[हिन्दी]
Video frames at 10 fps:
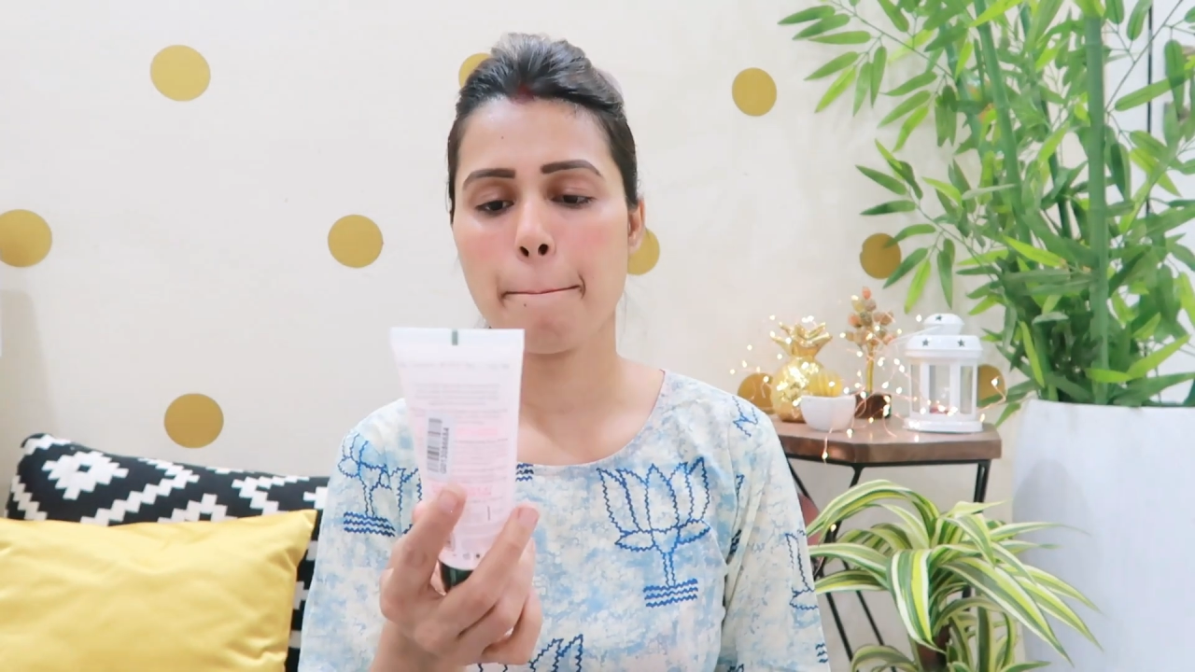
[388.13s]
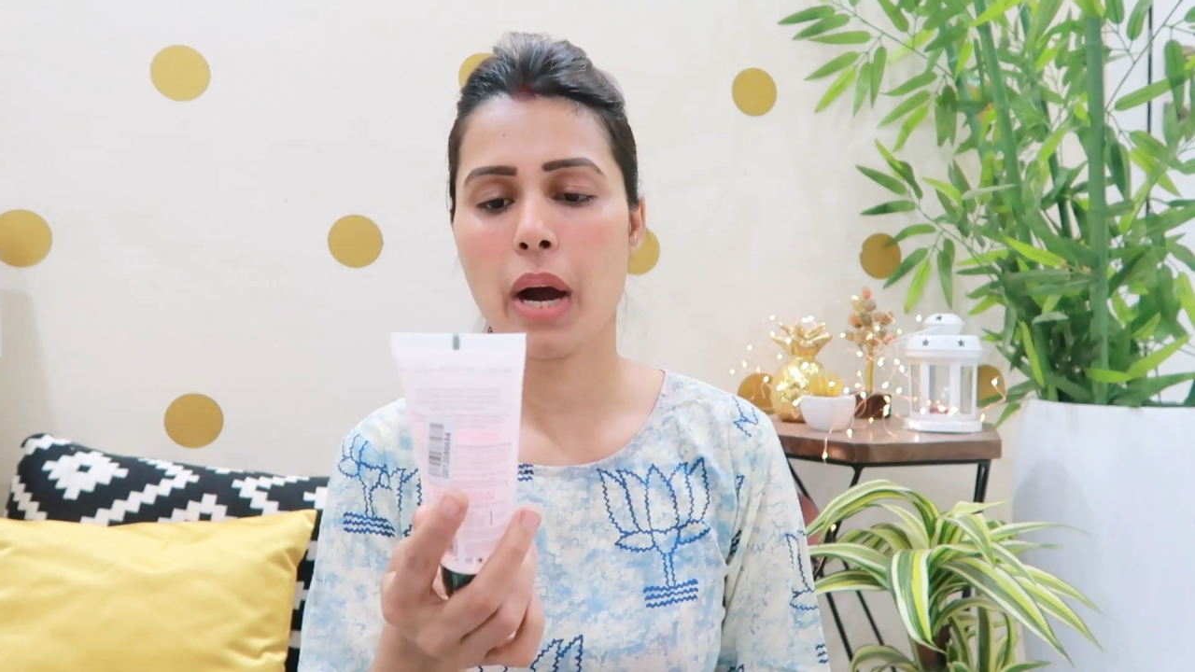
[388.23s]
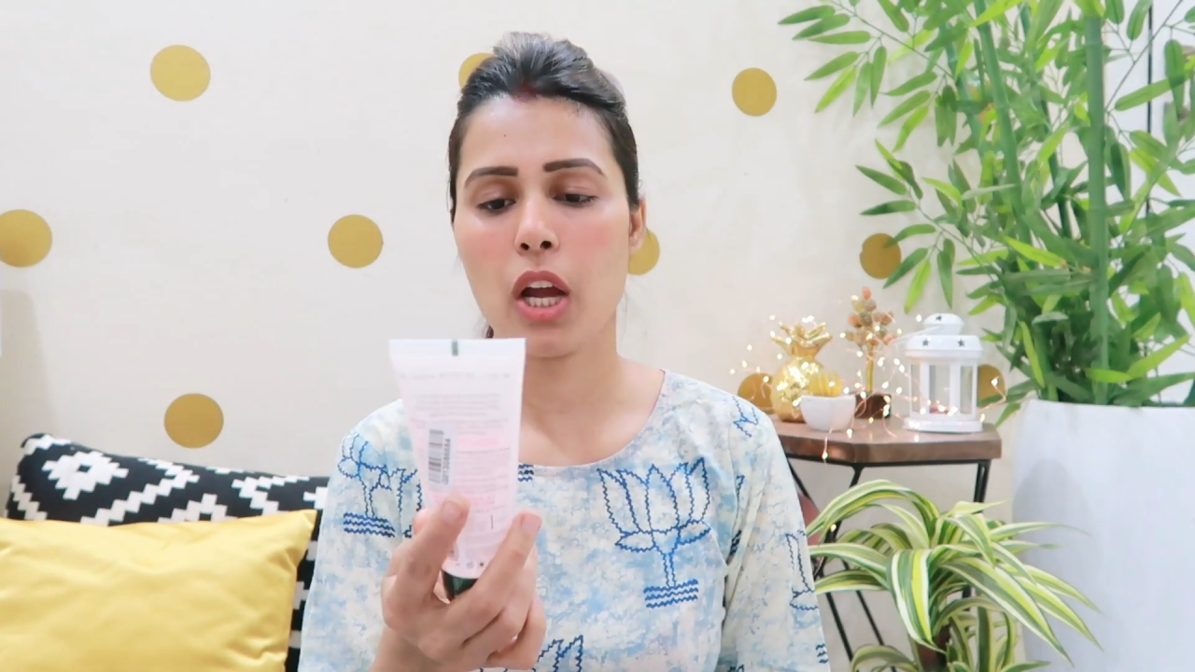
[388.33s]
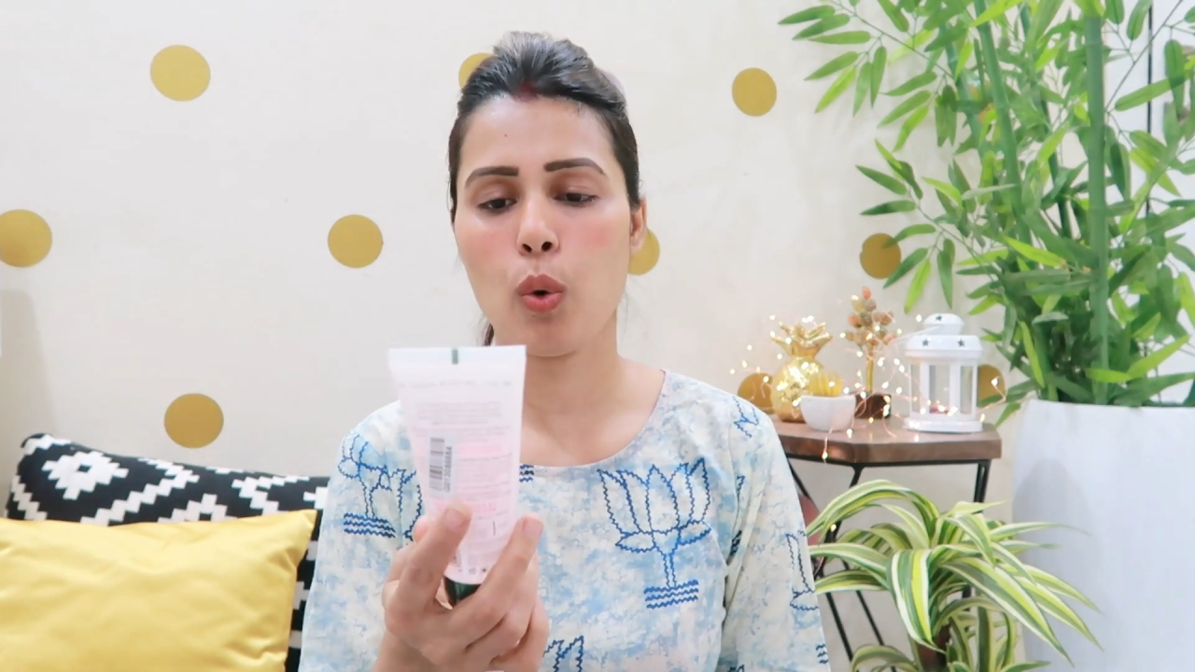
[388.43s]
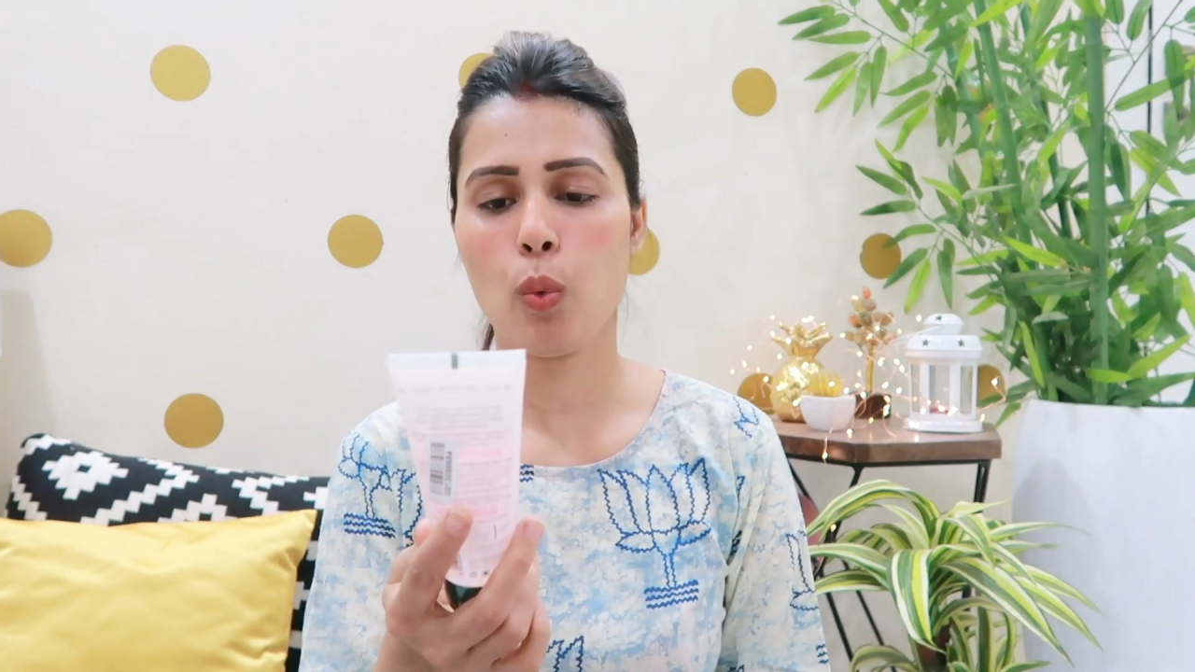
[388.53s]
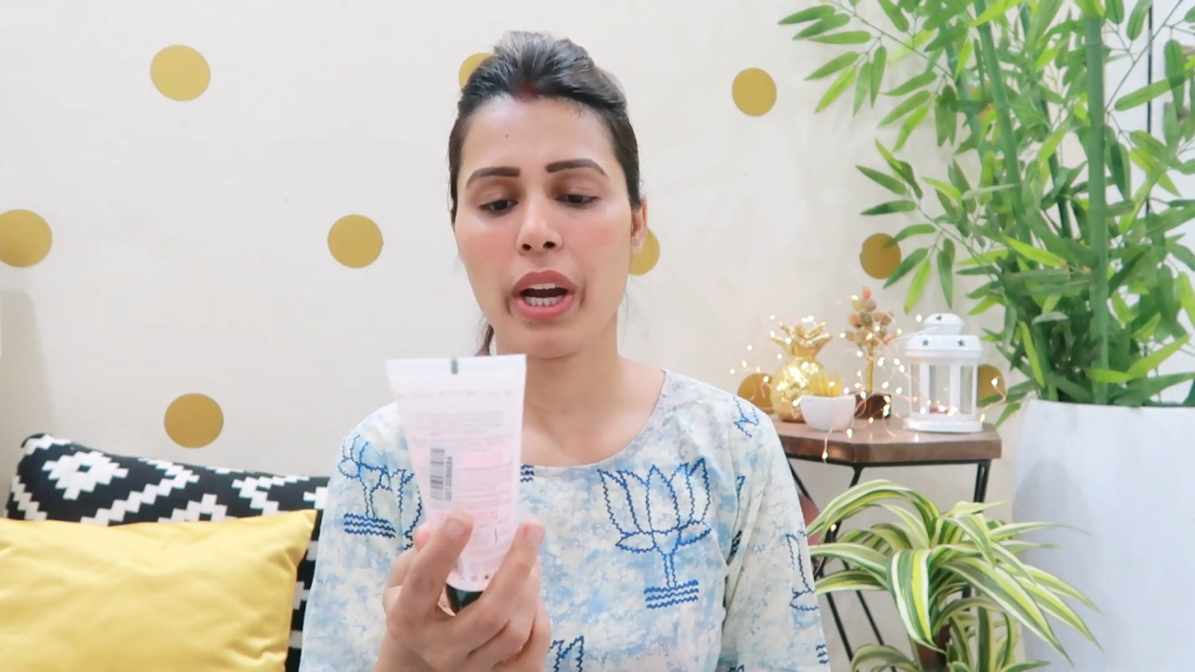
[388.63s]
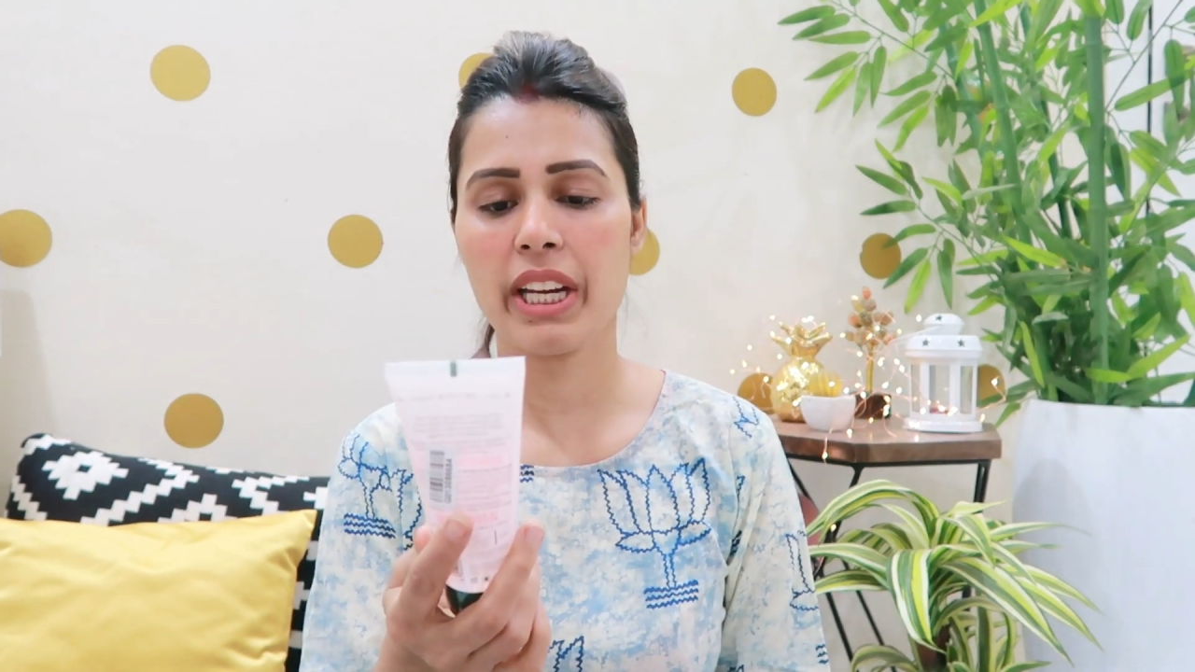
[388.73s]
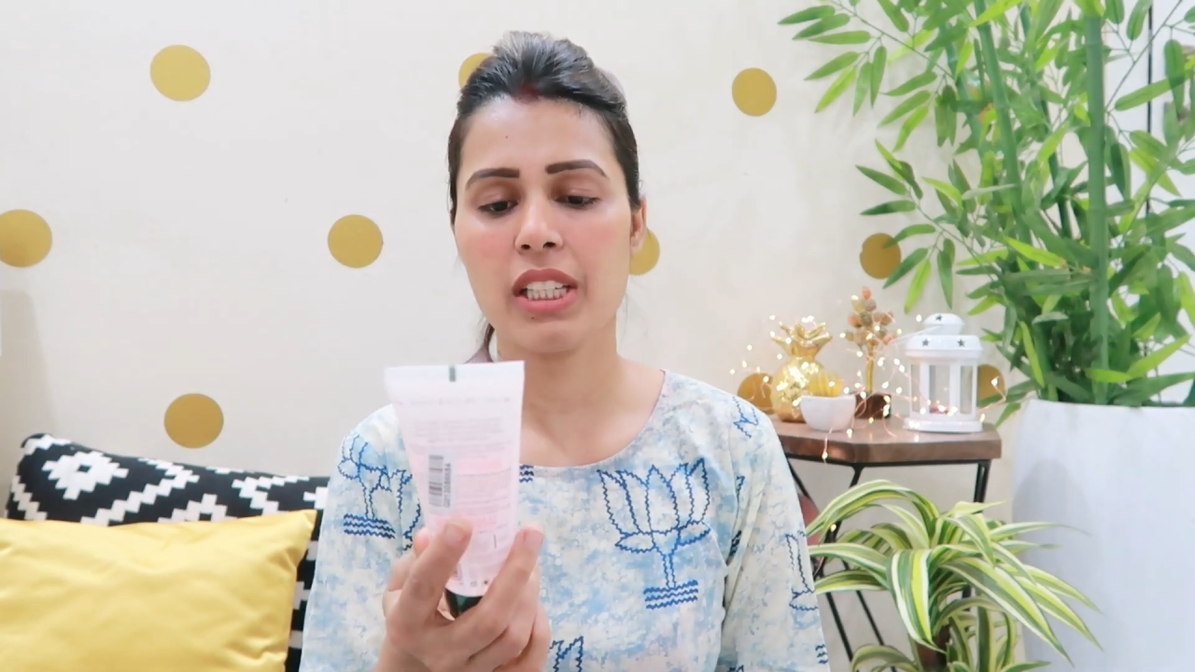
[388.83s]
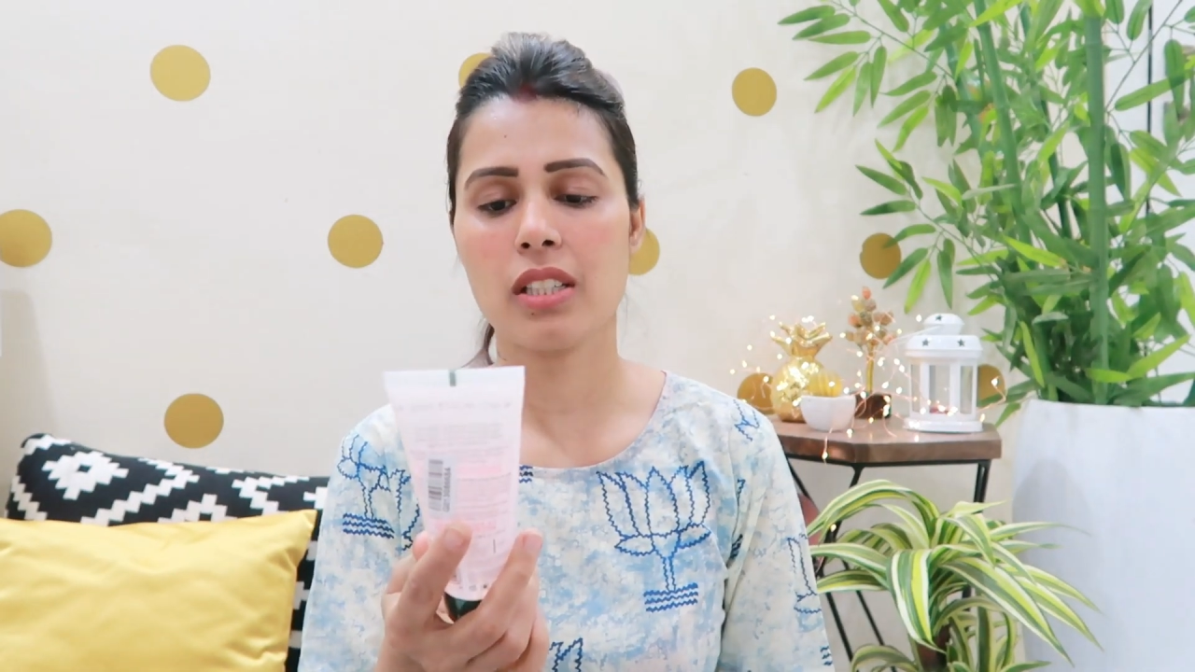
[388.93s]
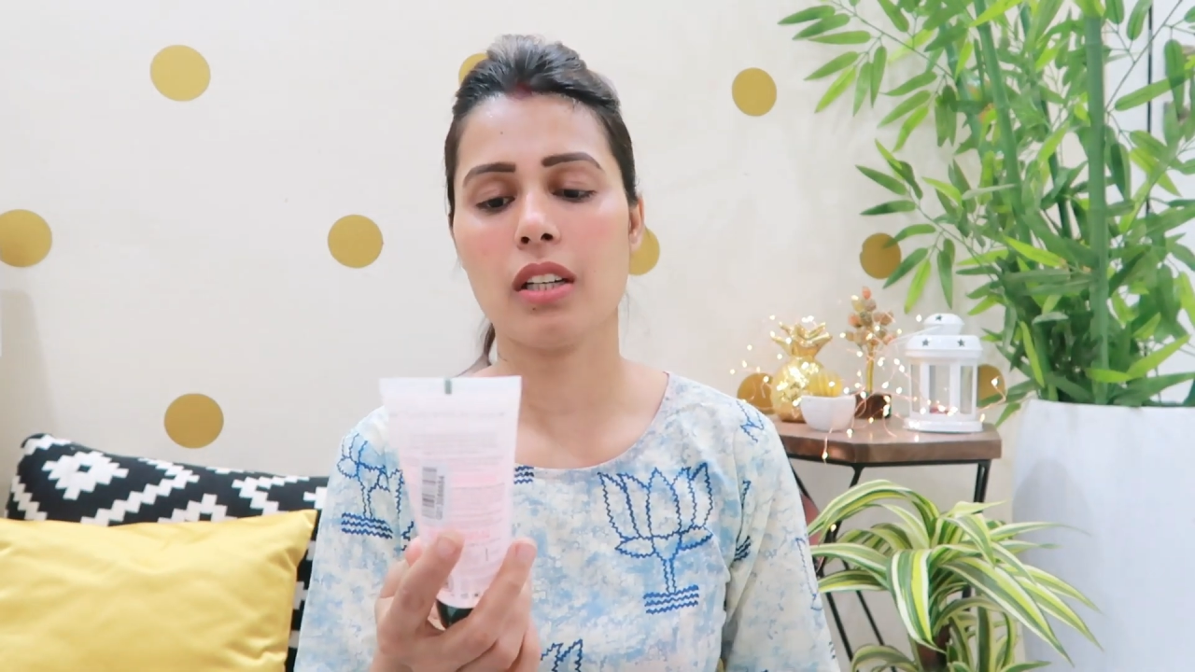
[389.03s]
बायो
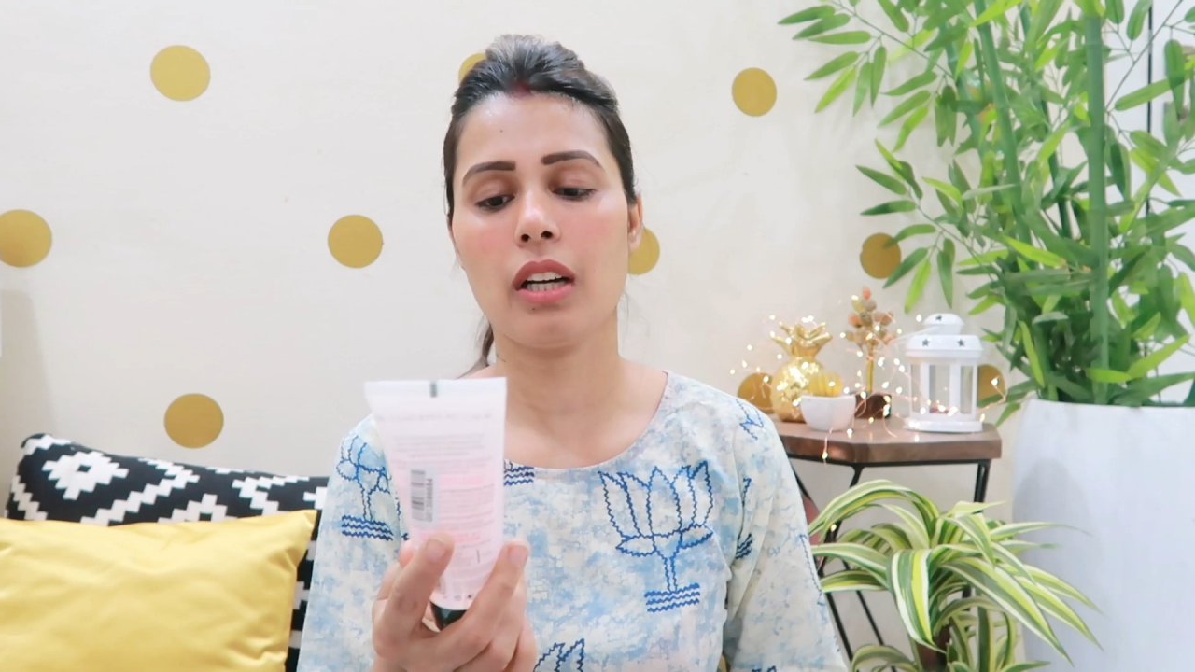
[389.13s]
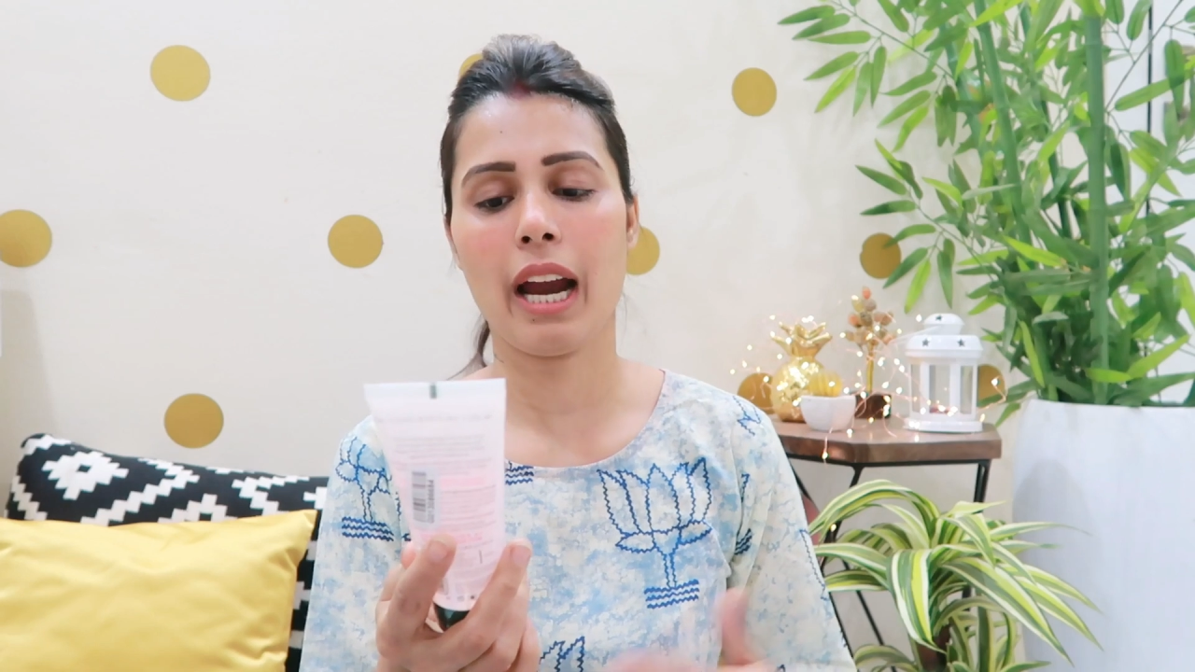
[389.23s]
वाइट